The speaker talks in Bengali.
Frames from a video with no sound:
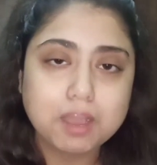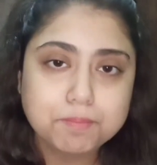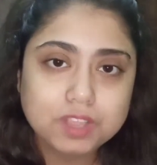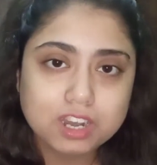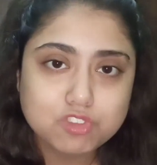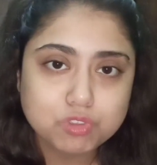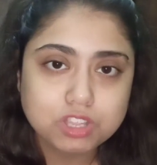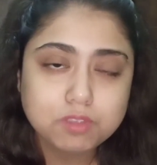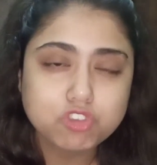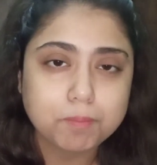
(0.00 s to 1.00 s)
আপনারা
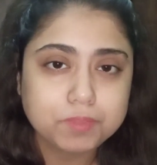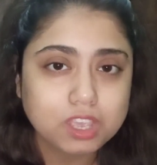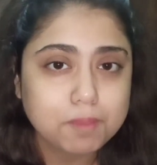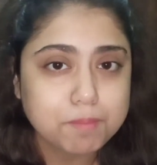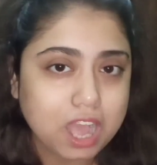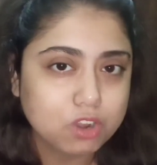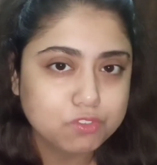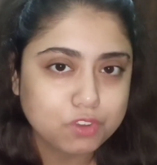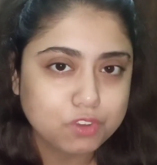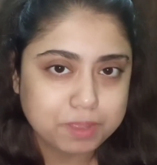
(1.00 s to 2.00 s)
যদি সব থেকে
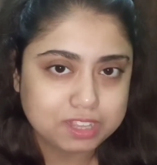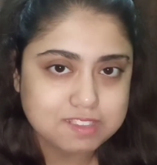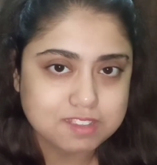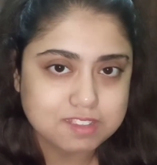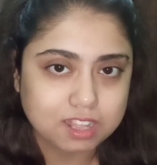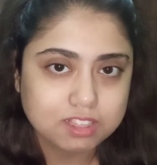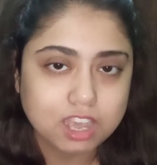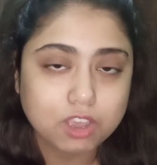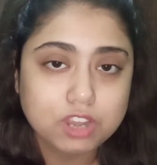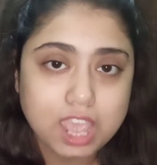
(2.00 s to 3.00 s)
ভালো ফল পেতে চান
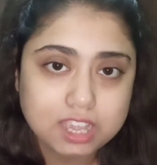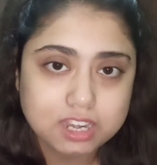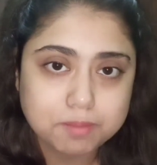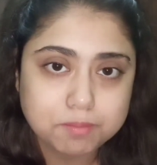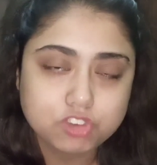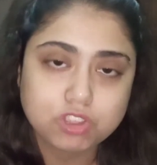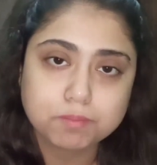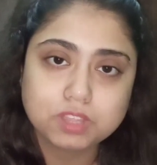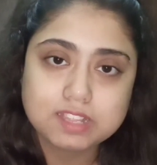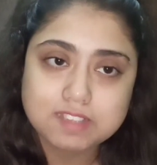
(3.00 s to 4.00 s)
তাহলে এই ক্রিমটি
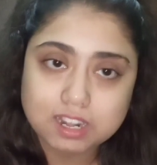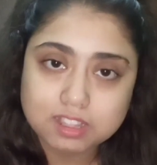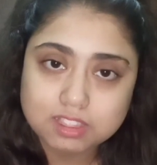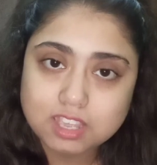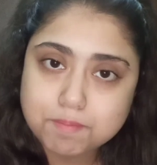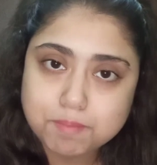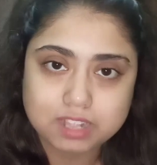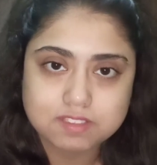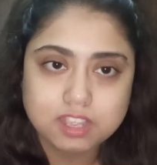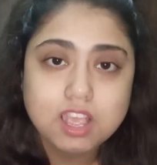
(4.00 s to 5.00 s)
সপ্তাহে চার থেকে
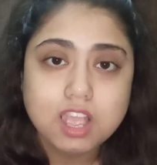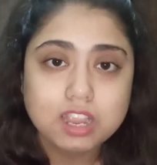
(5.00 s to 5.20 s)
পাঁচ দিন